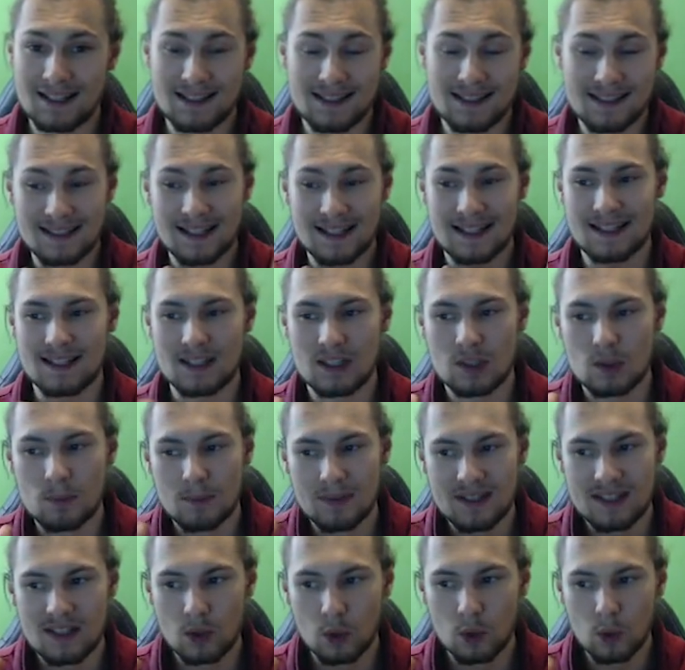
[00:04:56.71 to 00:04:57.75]
Das Ganze ist so ein
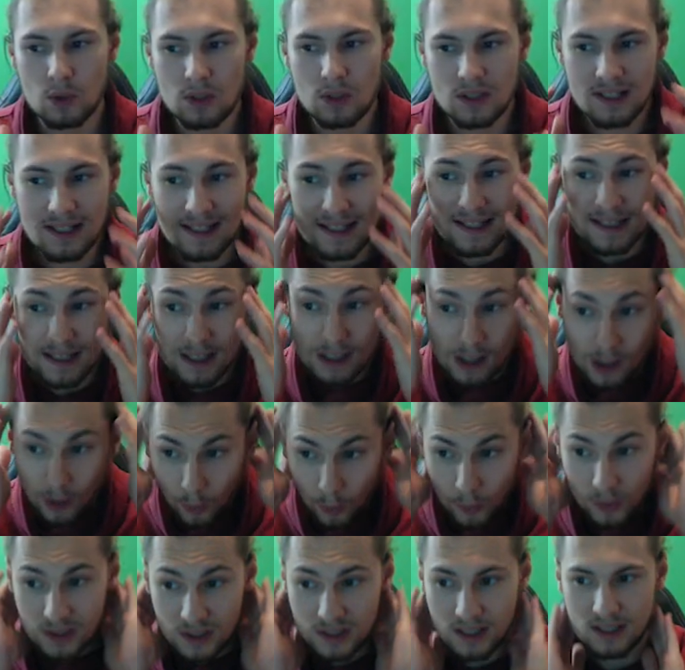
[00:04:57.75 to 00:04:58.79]
bisschen ründlich
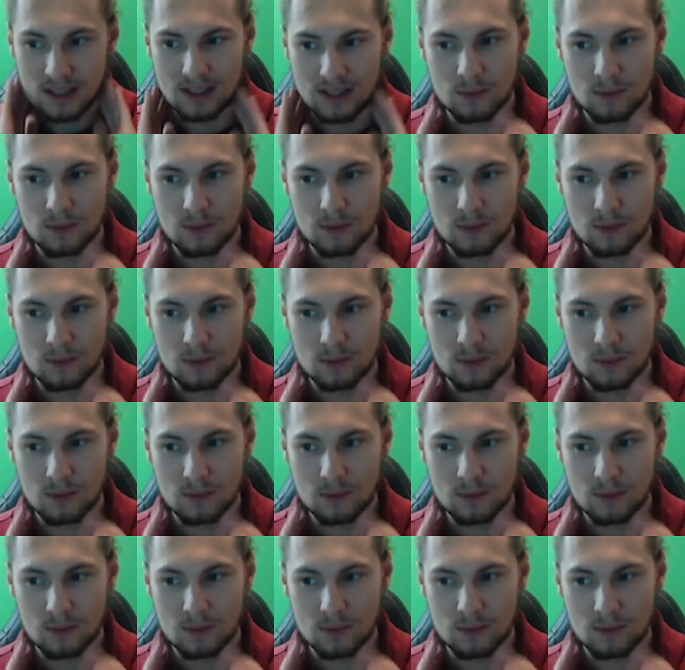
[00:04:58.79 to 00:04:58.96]
und,